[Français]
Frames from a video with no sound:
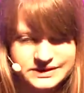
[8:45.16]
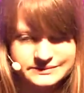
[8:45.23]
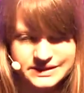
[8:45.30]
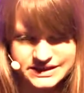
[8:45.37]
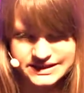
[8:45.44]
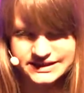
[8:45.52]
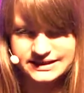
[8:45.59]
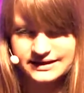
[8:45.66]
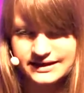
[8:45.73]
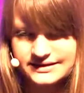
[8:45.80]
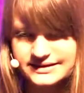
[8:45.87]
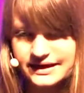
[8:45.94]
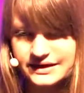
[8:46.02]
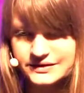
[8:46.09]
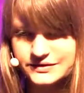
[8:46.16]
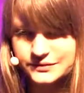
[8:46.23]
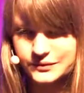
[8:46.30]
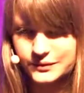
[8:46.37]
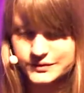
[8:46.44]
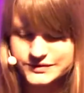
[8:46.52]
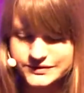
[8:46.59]
imagine
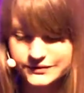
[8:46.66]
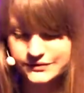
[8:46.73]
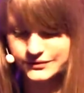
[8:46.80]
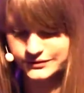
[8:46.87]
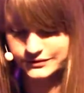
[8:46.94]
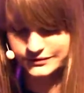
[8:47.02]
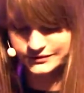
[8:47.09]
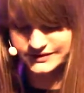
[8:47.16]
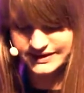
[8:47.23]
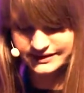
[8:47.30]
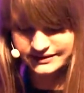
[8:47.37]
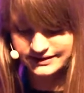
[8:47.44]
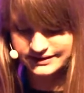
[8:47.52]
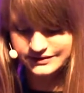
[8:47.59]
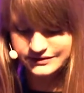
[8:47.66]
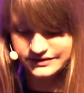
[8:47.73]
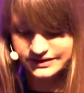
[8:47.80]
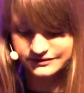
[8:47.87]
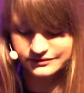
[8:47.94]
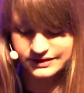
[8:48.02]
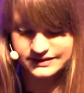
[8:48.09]
l'interaction au centre de tout ça, les
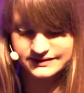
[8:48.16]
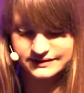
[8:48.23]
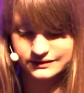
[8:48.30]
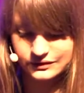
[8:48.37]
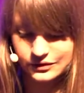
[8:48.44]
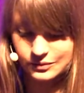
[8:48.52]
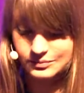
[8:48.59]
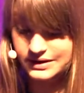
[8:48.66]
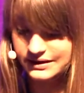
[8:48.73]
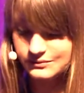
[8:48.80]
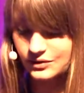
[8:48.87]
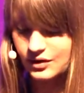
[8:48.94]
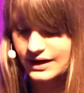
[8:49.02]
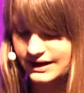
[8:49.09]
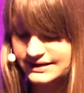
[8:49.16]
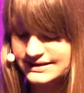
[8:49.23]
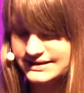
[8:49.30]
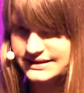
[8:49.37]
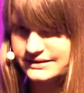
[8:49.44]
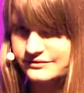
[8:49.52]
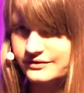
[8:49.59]
données vont être euh, pleinement
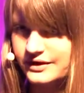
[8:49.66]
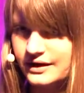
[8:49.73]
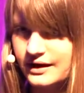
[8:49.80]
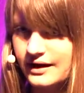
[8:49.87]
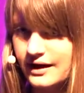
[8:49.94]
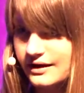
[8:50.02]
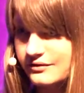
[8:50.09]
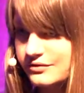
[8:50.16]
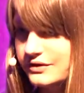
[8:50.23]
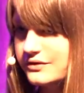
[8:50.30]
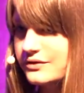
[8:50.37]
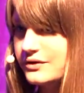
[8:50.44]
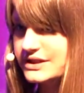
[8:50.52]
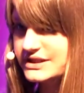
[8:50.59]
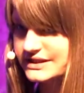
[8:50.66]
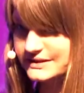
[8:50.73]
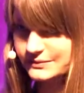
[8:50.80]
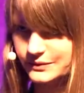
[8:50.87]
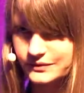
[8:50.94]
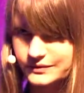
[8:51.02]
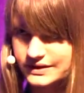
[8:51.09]
actives à la fois de
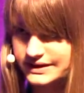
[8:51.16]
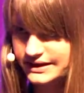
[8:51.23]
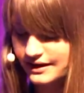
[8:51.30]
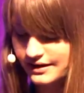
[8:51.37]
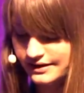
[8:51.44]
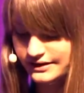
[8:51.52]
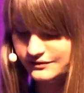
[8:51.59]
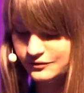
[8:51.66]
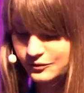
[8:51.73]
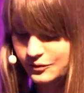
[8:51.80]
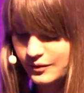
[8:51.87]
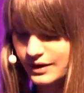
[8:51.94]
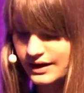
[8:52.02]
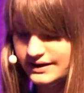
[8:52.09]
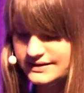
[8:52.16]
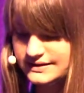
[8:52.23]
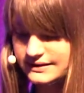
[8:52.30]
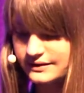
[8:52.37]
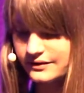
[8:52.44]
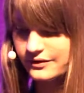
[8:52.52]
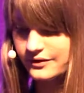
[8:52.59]
l'enrichissement de l'IA et vont
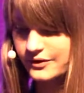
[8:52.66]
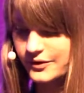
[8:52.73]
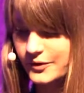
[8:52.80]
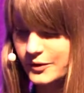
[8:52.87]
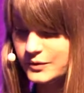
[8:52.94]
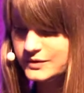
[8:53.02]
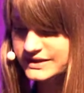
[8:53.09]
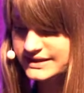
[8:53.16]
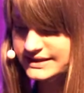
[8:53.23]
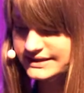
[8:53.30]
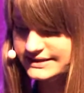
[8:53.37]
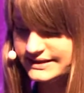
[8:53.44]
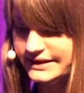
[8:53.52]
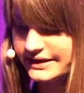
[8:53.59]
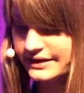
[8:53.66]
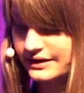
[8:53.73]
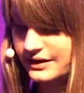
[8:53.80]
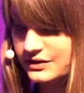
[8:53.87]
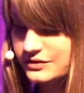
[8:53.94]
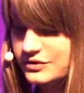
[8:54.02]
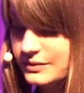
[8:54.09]
être euh, utilisées
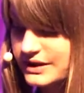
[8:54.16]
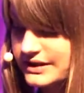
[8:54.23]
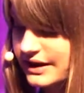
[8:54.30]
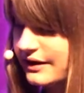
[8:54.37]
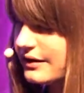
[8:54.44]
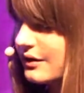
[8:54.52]
de manière